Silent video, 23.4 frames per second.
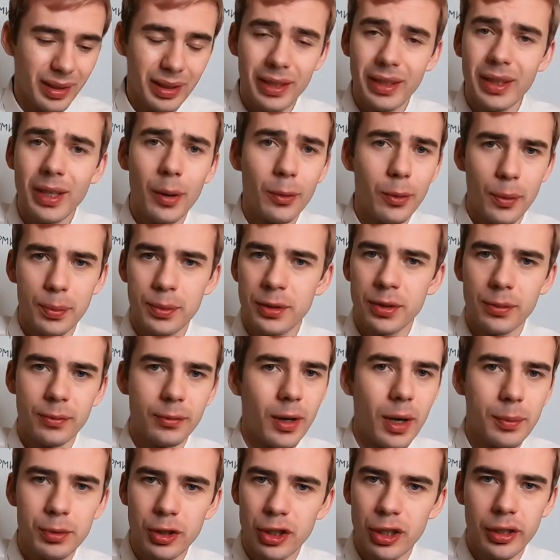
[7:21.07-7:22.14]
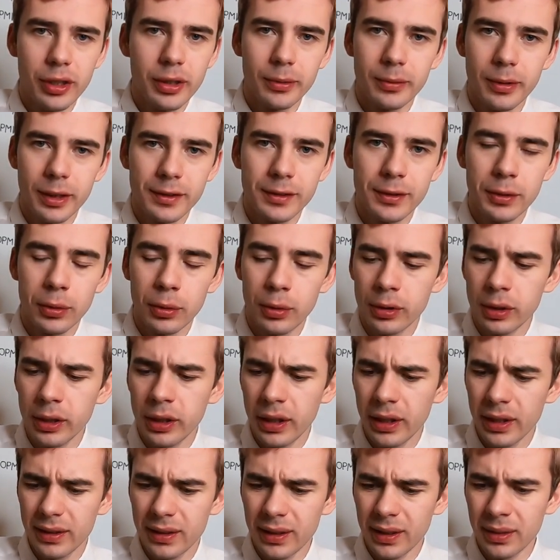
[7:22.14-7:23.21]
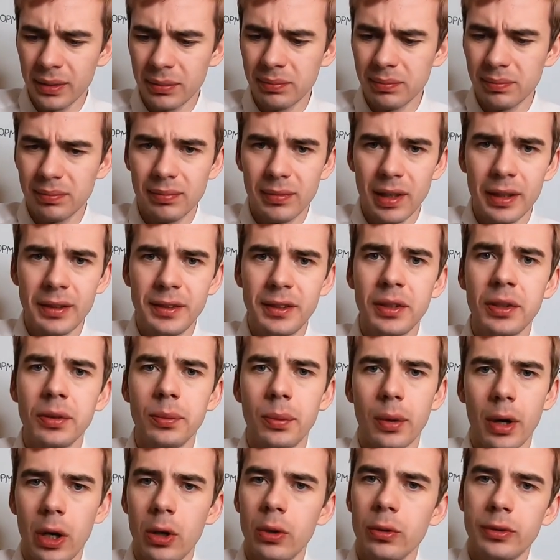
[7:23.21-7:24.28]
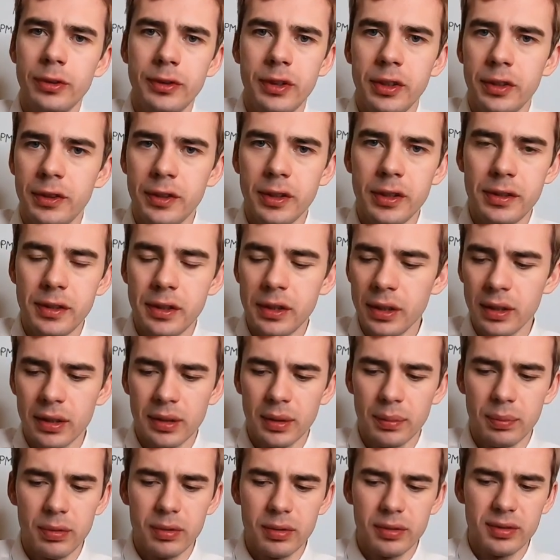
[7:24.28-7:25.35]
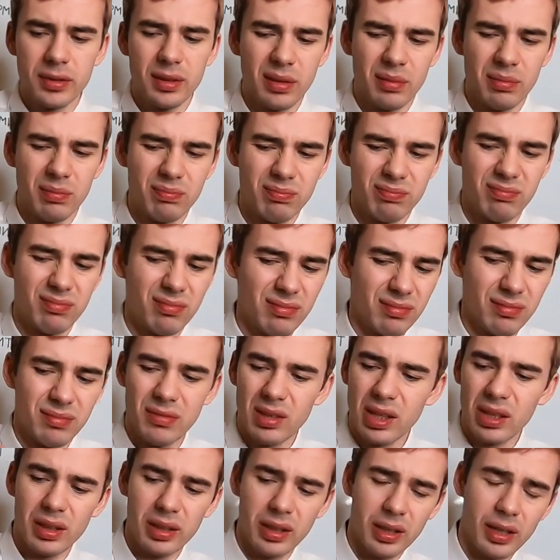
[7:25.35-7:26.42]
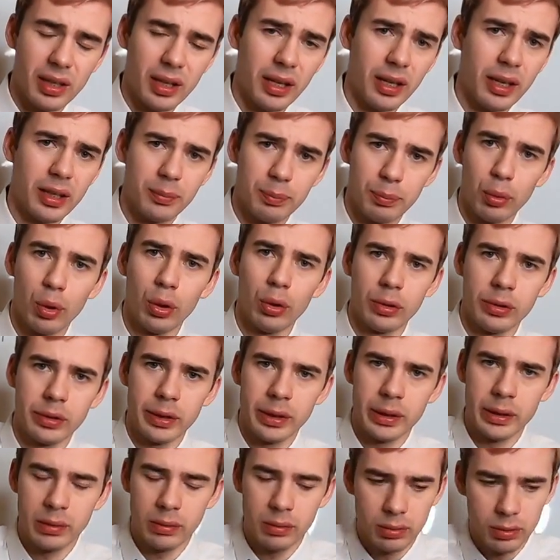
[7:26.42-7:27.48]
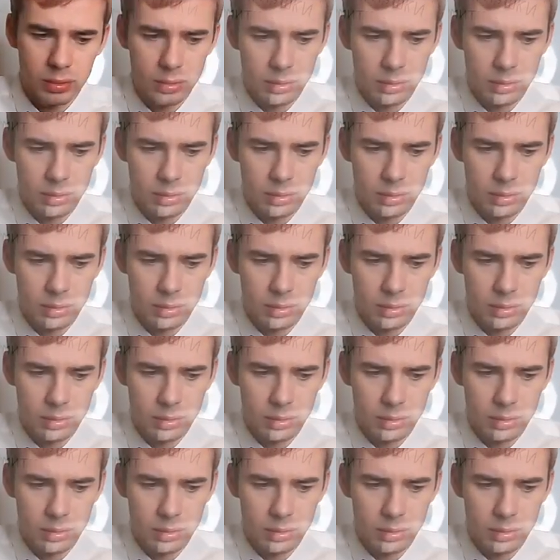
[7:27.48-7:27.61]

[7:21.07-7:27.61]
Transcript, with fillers: И я, в общем, вообще не в восторге. Это один мал из десяти. Это просто хрень полная.